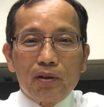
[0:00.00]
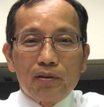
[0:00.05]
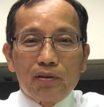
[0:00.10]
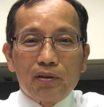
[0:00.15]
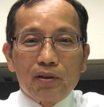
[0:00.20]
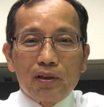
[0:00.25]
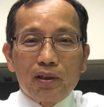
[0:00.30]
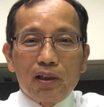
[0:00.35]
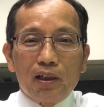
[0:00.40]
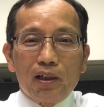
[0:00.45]

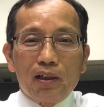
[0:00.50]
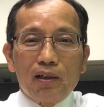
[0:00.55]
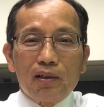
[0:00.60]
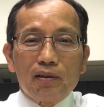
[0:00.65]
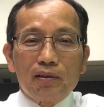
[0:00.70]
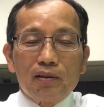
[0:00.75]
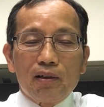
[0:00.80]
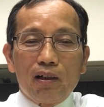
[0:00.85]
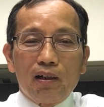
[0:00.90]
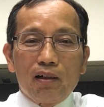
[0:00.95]
几个
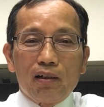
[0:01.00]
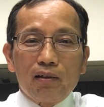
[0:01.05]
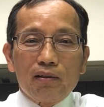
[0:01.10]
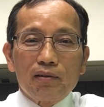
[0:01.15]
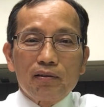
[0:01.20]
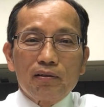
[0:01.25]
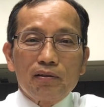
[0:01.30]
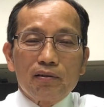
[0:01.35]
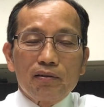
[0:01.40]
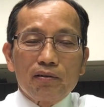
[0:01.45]
啊
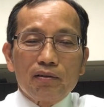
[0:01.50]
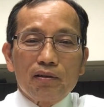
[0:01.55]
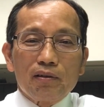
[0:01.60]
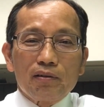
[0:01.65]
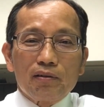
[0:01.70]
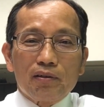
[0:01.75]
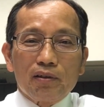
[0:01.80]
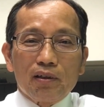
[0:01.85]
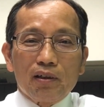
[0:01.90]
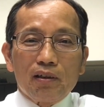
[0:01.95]

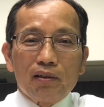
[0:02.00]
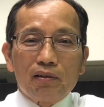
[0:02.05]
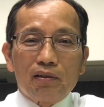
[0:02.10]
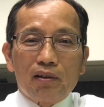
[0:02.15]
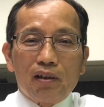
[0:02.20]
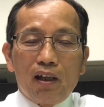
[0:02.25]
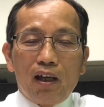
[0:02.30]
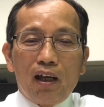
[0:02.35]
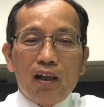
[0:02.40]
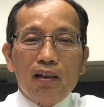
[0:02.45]
这个
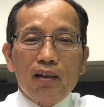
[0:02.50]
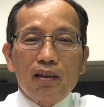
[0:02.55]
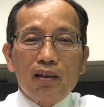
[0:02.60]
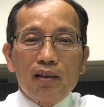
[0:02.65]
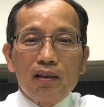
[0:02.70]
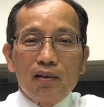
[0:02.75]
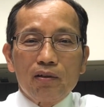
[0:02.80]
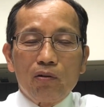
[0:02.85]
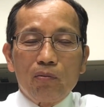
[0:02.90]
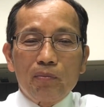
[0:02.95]
点
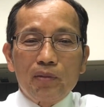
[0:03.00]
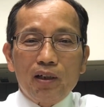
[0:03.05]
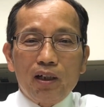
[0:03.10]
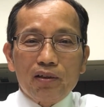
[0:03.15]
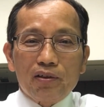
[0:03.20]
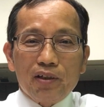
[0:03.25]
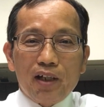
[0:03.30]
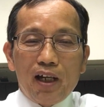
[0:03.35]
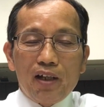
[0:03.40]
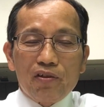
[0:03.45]
我们要
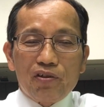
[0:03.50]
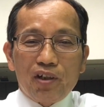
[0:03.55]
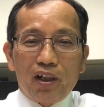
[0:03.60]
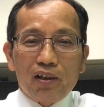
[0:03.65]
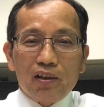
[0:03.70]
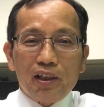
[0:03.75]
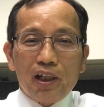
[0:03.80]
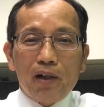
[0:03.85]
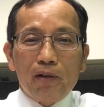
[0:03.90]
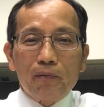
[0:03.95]
加以
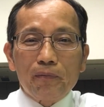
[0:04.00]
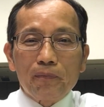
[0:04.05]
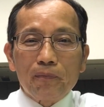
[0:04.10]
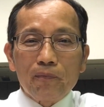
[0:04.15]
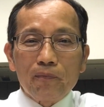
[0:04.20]
强调。